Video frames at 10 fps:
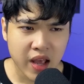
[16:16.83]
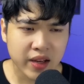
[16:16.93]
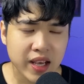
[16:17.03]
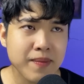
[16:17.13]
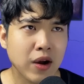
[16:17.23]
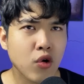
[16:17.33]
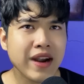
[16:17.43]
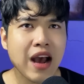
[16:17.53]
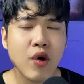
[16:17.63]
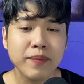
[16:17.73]
Khi mà cổ
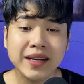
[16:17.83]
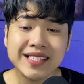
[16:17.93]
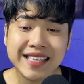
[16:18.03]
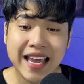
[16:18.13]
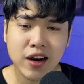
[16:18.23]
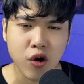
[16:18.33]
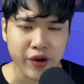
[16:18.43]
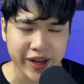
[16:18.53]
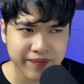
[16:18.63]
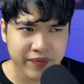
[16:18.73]
ra ngoài bến xe
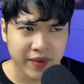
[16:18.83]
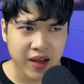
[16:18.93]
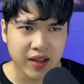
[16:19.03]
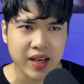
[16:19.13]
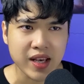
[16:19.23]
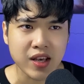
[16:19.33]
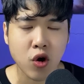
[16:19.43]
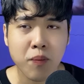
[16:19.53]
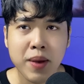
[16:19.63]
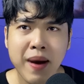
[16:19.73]
rồi á, thì
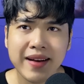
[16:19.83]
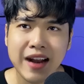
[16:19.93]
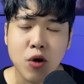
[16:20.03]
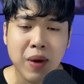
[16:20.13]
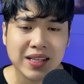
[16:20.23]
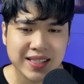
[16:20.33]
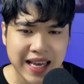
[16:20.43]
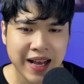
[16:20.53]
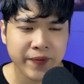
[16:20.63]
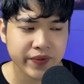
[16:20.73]
cổ mới bắt đầu bắt
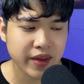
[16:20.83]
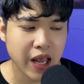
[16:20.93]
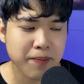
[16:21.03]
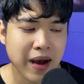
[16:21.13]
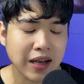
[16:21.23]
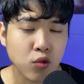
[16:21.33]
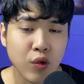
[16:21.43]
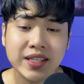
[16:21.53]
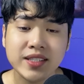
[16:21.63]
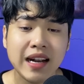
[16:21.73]
xe để mà
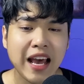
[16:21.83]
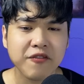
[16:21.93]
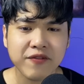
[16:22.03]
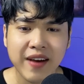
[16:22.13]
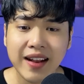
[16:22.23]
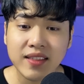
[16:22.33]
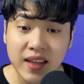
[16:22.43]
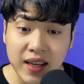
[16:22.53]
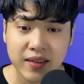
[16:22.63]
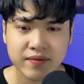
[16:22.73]
quay trở lại Phan
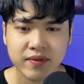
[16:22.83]
Thiết.